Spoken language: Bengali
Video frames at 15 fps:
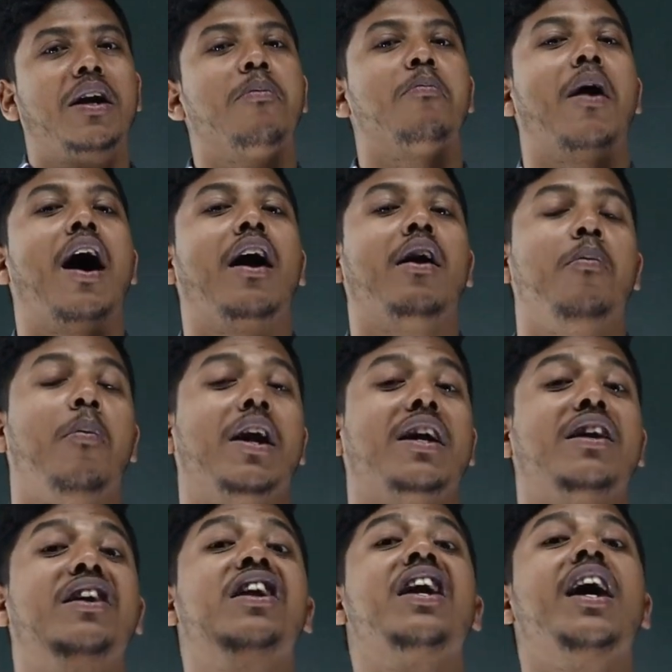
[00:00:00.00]
মানে মানে
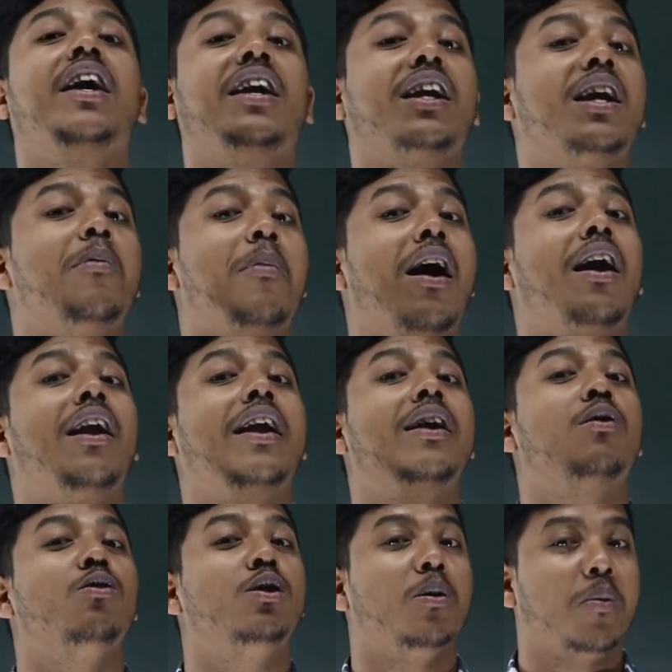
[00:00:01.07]
ক্রিয়াটাকে বাংলায়
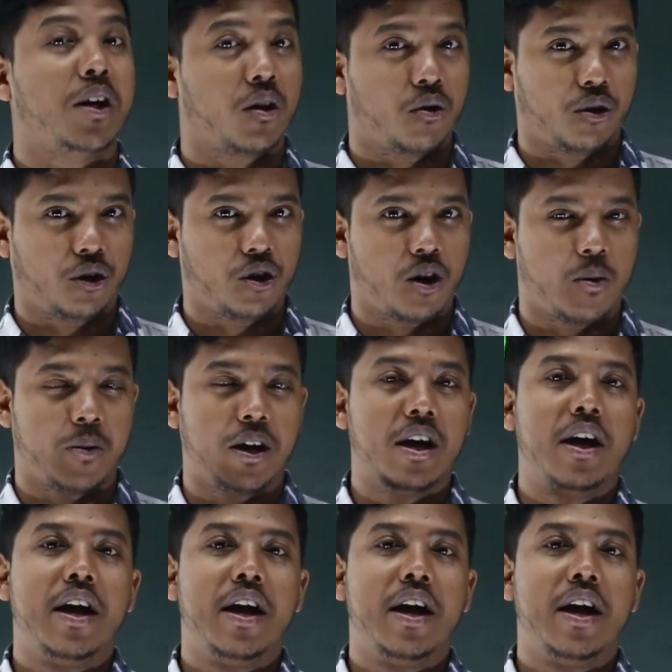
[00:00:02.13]
খুঁজে বের করতে হবে